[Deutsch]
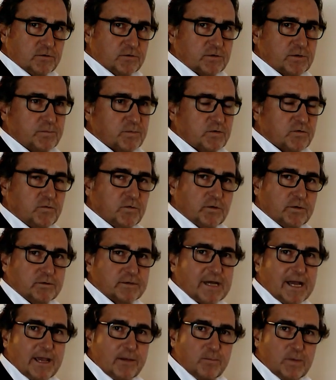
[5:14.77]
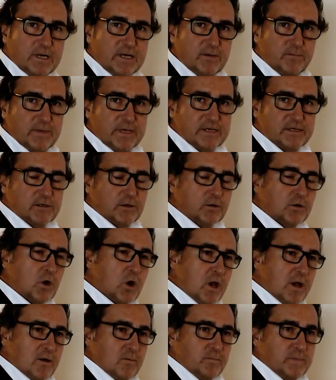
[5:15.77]
Das gibt es von 3 mm
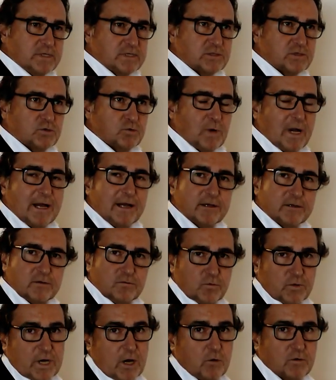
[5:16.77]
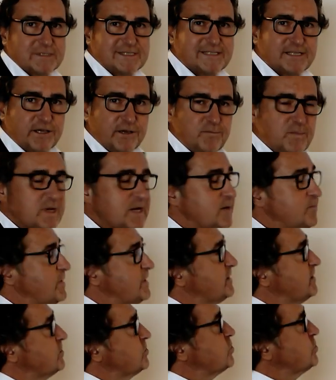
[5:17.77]
bis zu 8 oder auch 10 mm